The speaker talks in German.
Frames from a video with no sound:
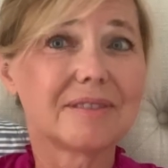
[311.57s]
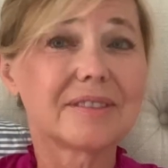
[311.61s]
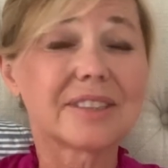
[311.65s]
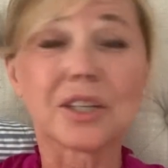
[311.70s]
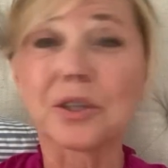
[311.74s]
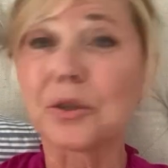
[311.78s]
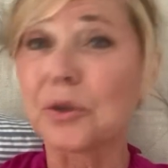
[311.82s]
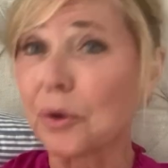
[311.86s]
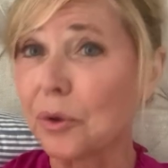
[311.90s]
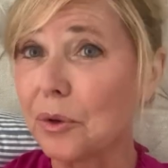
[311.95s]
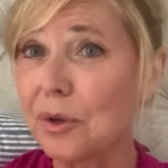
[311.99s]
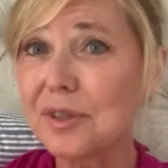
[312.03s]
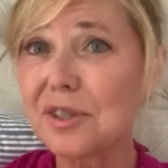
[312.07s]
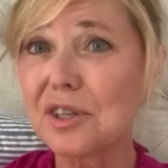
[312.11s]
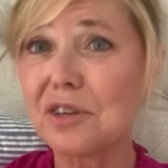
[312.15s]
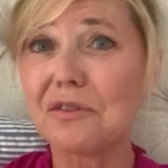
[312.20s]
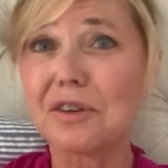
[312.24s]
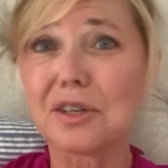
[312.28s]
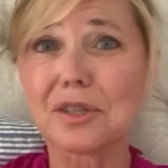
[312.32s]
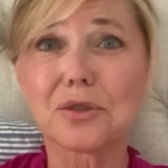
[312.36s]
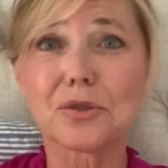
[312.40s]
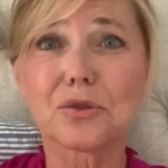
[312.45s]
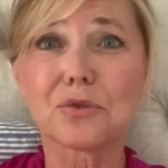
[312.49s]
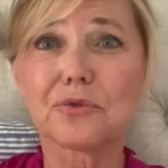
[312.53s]
Denn größer
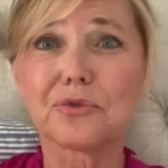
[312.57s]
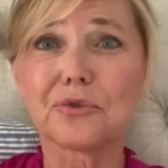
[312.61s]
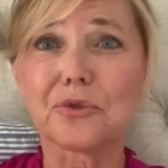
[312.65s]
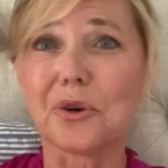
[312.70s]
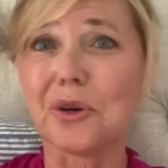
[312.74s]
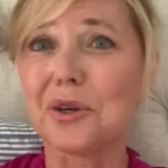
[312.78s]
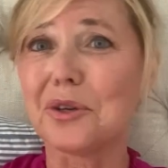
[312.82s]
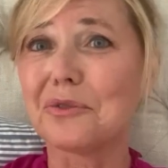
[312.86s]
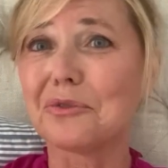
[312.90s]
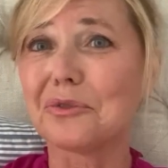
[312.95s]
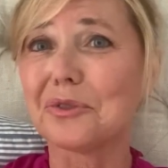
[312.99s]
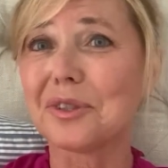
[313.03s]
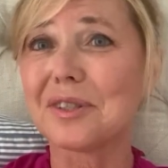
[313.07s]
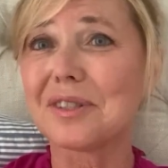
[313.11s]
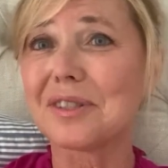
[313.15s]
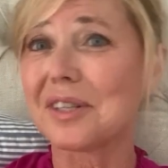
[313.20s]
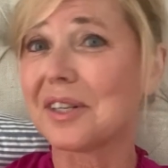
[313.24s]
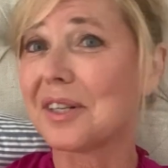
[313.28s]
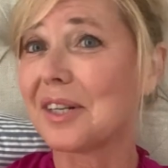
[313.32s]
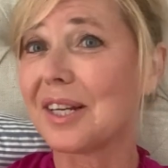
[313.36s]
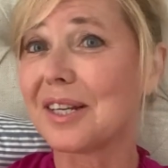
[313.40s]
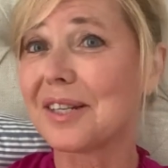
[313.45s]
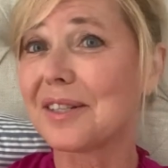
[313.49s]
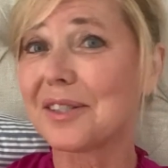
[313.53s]
was zu freuen wird es
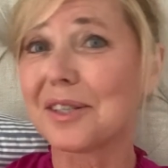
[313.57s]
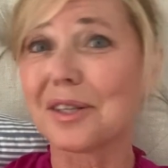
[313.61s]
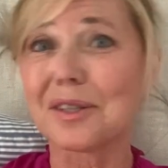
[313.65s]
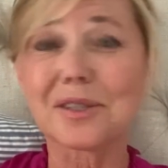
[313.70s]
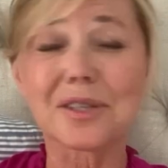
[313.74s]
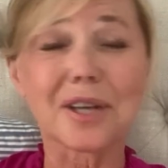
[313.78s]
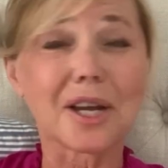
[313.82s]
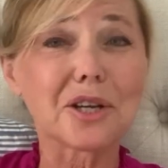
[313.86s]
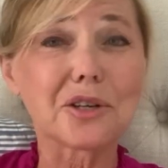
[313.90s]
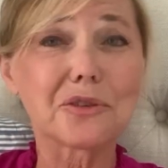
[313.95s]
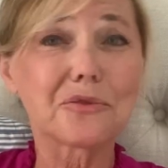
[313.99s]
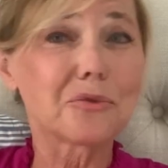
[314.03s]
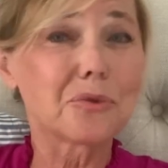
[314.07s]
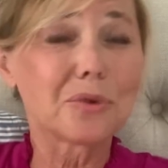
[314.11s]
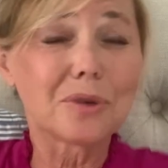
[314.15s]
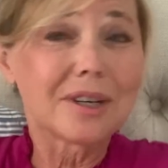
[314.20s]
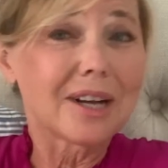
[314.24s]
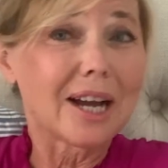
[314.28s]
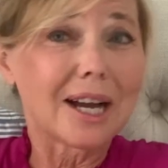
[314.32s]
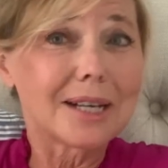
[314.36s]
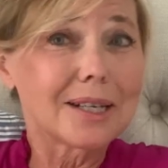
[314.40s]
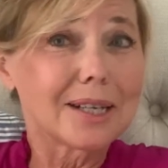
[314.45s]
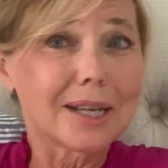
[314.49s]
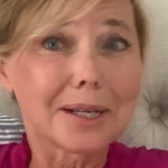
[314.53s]
in nächster Zeit wohl
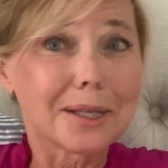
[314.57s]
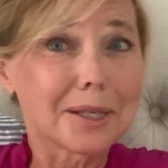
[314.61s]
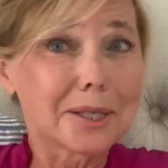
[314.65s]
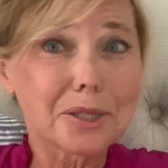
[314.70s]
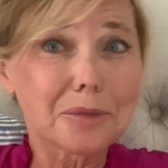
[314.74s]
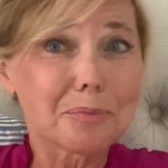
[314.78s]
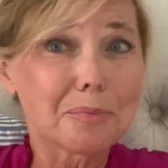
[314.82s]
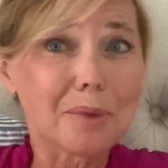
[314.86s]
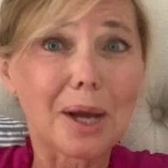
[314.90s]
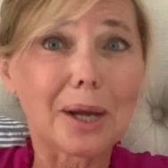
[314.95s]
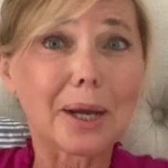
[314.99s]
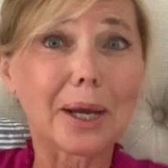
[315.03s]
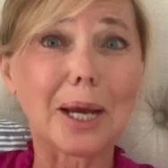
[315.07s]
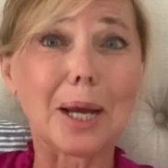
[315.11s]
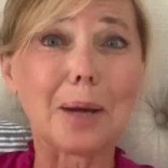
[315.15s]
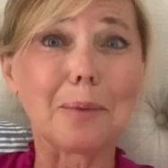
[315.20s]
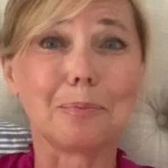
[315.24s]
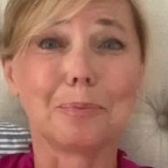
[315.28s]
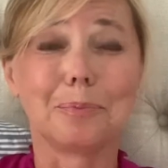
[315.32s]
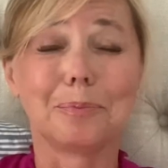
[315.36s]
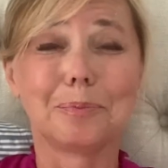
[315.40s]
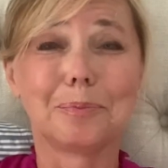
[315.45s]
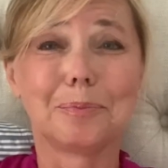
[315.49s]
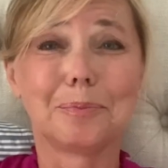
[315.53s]
leider nicht mehr
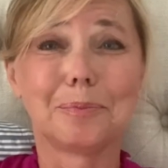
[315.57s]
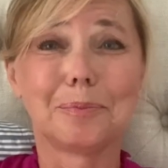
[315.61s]
geben.